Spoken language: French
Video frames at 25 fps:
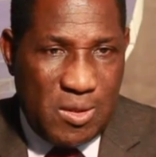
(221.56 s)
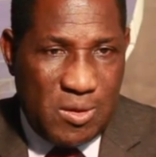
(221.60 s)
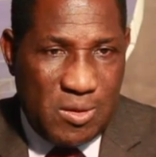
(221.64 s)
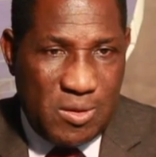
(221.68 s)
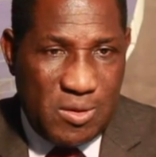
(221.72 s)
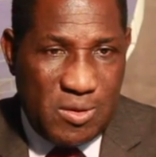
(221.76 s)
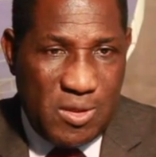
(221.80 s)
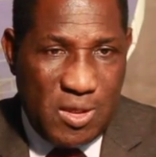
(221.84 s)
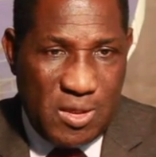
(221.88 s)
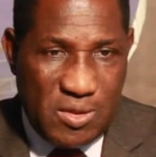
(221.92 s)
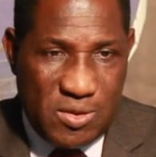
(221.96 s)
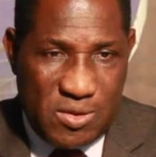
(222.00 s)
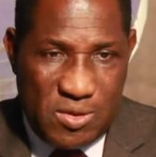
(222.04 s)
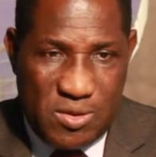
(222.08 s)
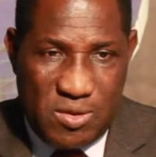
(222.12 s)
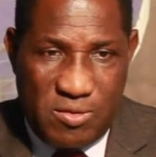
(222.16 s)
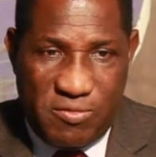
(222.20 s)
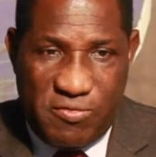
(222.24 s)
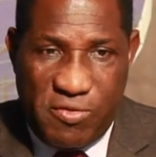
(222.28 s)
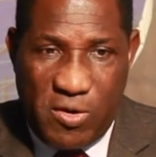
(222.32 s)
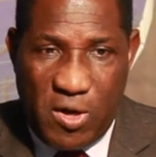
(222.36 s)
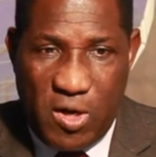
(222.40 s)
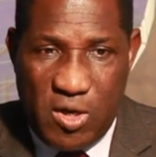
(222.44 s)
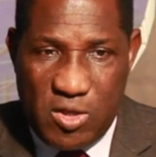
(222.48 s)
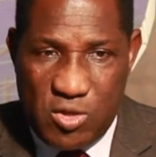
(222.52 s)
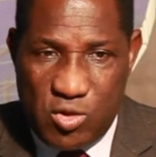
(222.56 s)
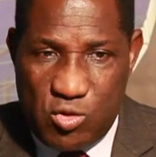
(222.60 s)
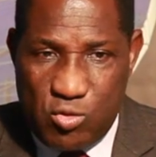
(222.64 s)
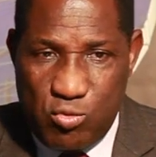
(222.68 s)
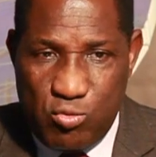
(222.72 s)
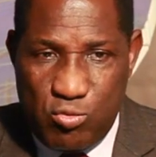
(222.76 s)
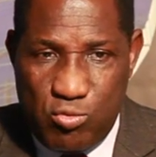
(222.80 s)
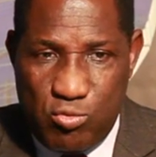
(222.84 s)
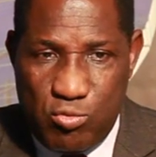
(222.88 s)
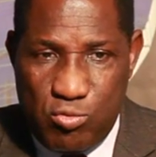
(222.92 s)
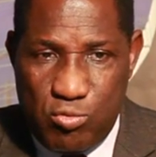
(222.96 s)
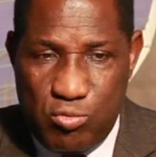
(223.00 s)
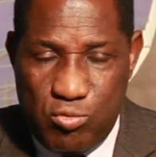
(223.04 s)
Dans une France
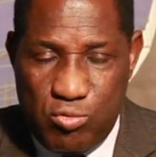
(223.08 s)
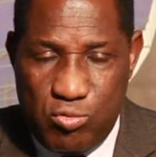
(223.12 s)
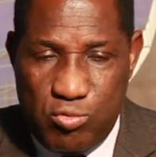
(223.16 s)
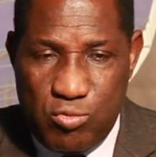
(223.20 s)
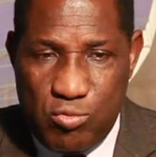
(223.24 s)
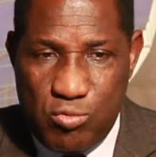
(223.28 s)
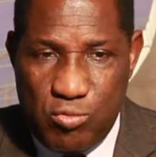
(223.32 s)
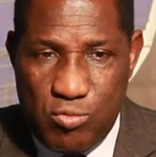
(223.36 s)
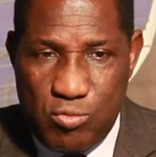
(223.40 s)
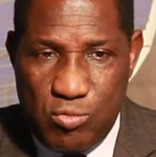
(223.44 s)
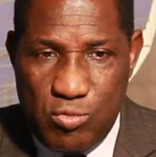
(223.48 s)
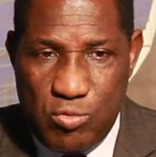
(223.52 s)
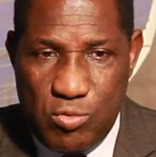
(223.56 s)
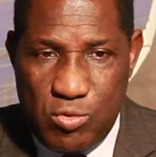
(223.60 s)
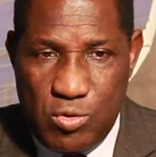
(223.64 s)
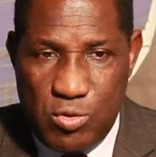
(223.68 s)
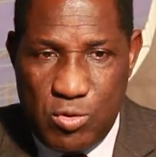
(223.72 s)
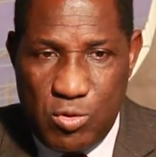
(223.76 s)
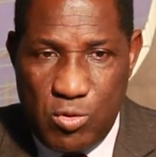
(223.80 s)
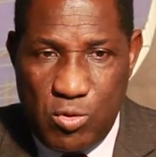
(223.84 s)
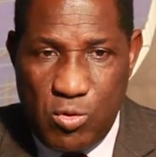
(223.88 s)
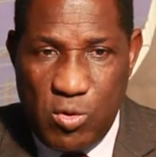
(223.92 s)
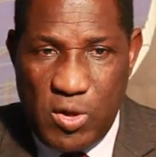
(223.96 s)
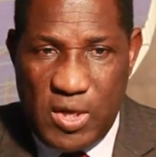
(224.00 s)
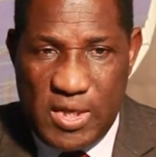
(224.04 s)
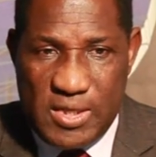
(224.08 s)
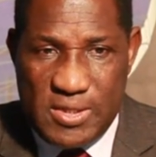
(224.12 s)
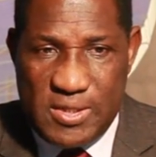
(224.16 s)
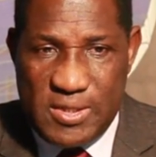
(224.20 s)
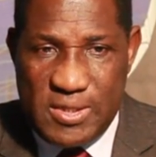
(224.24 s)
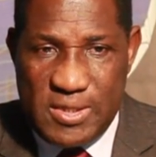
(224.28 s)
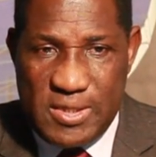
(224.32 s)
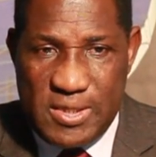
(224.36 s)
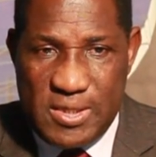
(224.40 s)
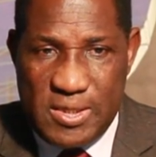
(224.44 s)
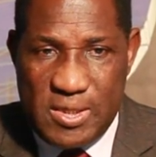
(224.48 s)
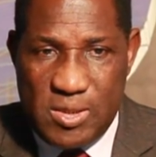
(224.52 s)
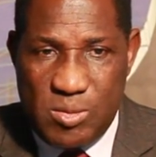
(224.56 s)
où le
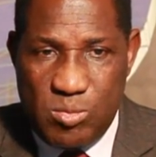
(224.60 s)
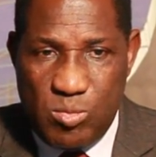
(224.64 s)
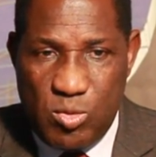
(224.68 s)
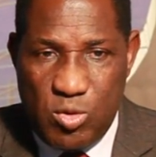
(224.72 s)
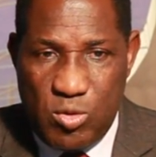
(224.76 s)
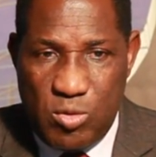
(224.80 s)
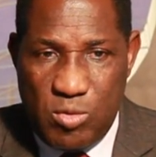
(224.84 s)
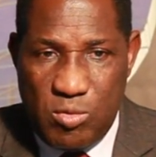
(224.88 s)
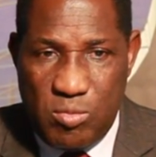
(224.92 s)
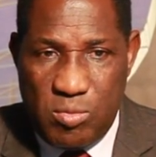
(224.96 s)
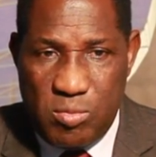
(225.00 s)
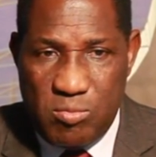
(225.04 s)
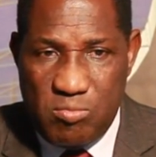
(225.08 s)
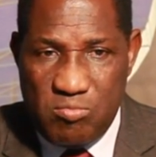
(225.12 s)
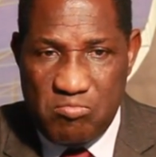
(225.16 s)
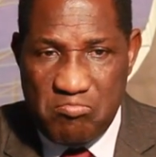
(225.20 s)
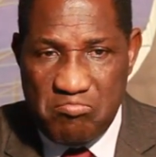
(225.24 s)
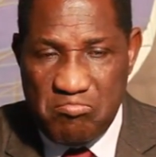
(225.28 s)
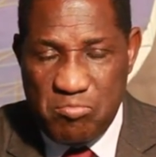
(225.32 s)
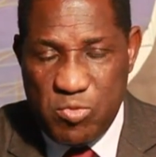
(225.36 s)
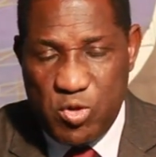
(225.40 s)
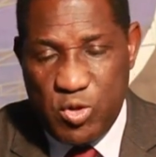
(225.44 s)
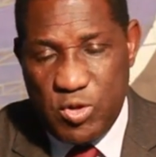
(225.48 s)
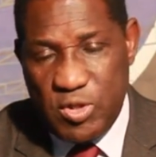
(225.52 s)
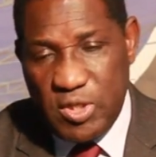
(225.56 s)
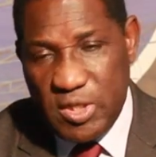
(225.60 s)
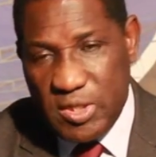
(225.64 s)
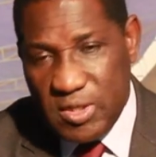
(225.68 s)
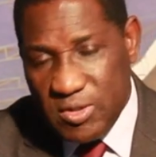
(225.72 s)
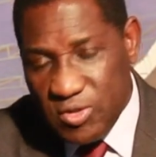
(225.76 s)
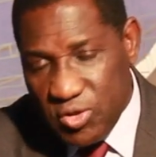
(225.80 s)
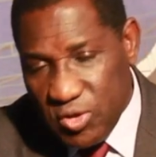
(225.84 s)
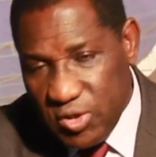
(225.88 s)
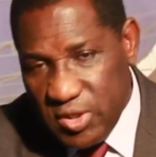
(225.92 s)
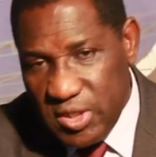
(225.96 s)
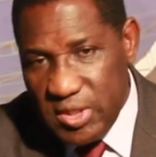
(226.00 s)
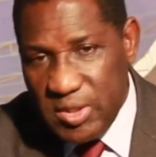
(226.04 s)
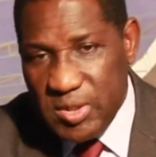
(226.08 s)
racisme, je
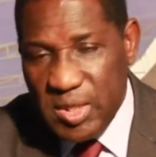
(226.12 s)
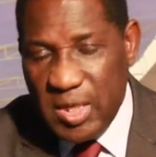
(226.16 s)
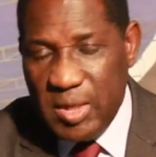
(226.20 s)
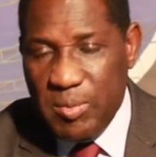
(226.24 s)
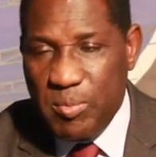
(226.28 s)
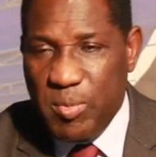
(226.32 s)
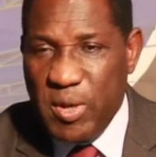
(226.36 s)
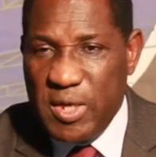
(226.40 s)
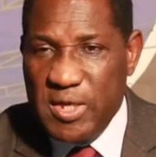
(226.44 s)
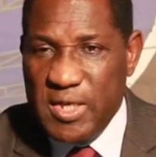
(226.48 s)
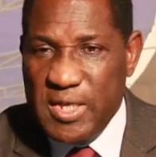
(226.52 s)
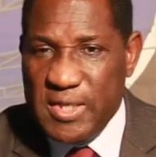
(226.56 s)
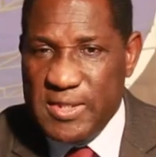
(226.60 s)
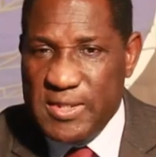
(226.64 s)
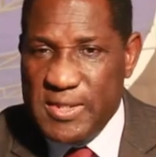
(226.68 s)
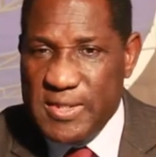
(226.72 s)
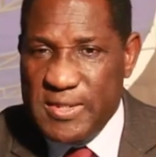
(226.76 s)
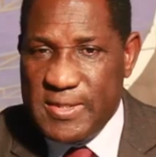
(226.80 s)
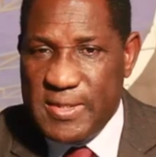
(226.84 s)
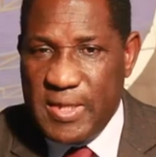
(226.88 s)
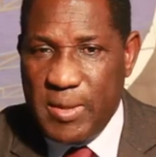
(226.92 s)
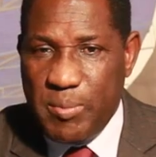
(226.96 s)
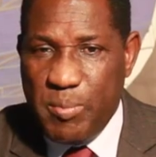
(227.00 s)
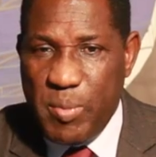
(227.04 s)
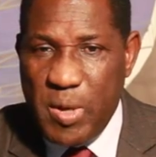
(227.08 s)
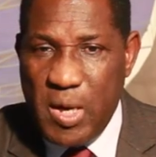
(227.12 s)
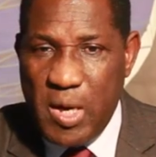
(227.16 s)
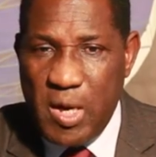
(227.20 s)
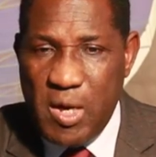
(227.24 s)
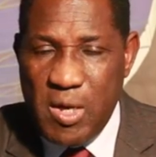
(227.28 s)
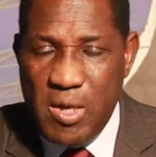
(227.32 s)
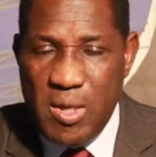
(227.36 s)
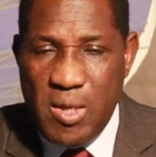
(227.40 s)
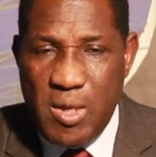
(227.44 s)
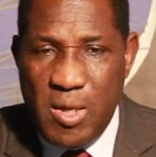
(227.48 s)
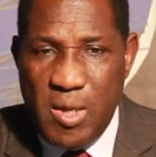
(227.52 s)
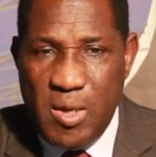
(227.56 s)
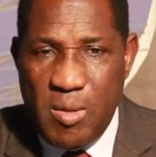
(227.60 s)
ne dirais pas, n'existait pas,
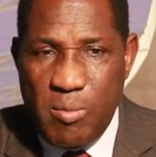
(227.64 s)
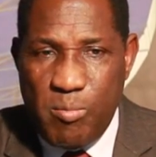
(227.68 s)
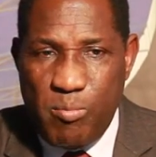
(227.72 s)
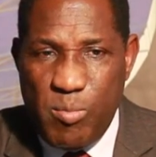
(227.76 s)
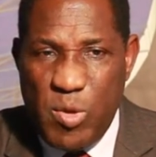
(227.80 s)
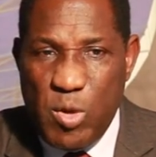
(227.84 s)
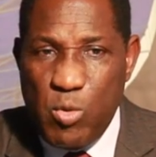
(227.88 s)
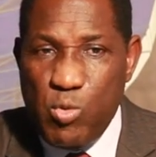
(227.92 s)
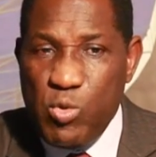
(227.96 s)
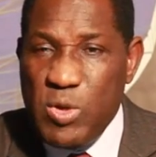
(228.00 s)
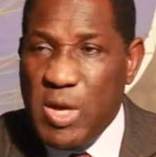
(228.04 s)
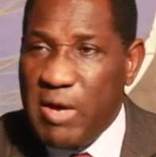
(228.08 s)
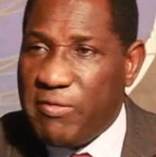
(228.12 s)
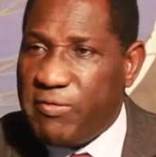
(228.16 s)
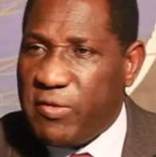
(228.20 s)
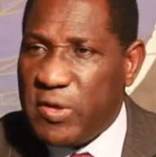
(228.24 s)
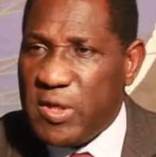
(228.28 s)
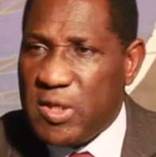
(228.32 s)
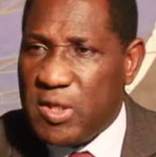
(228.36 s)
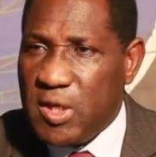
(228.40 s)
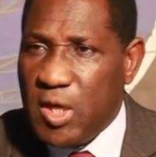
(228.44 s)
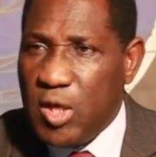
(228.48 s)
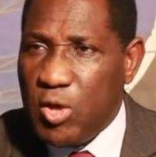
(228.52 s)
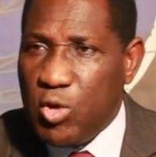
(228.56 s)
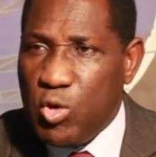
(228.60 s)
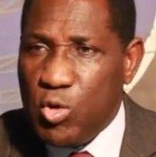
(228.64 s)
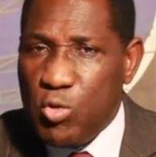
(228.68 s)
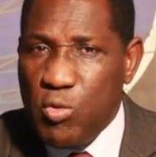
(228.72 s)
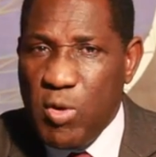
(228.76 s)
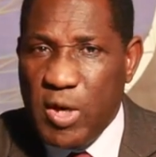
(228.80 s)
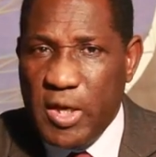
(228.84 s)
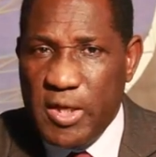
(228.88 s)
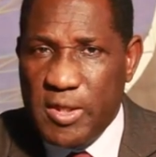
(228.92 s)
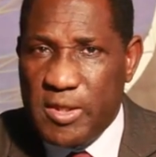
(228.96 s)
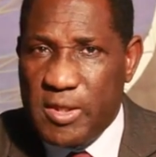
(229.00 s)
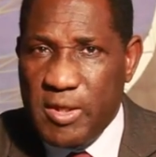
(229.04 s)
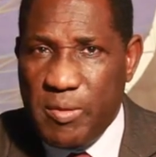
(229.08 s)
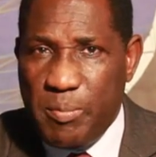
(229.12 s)
mais où l'Africain, le Noir
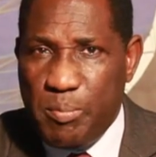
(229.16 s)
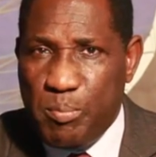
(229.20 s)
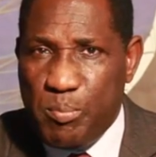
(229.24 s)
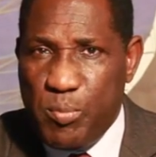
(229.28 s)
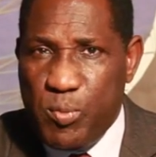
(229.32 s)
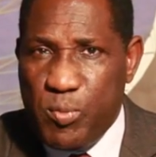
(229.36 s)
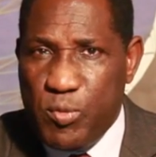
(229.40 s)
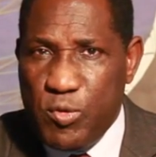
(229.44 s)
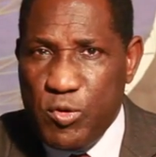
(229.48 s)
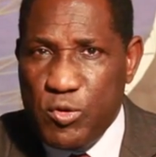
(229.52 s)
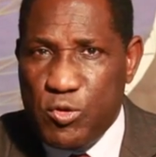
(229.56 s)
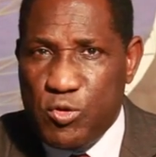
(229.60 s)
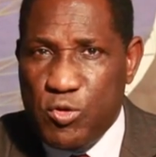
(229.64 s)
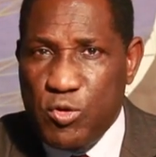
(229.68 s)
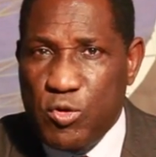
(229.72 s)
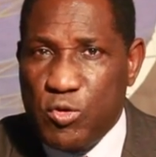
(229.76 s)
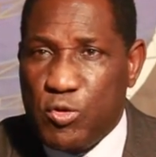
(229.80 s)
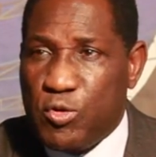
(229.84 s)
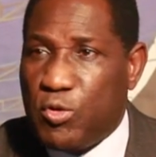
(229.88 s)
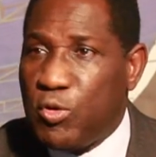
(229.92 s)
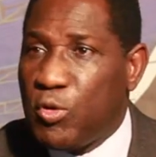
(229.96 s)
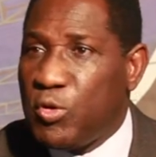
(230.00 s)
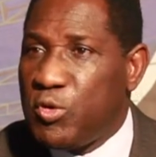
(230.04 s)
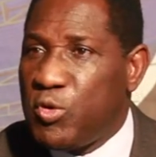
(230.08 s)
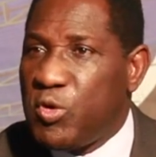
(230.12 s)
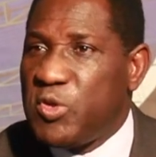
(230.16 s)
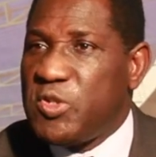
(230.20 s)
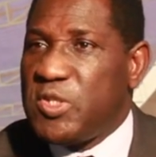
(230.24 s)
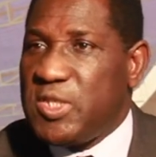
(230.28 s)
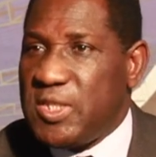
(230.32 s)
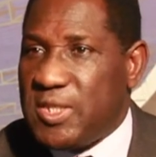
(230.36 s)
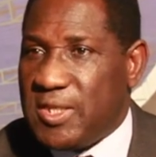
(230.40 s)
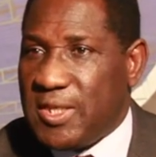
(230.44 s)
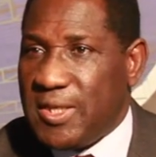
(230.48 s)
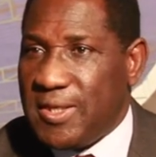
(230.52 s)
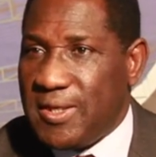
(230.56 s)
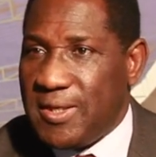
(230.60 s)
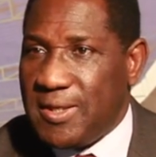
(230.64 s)
était plus une
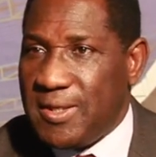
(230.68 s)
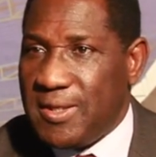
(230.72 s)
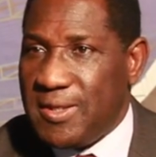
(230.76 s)
curiosité.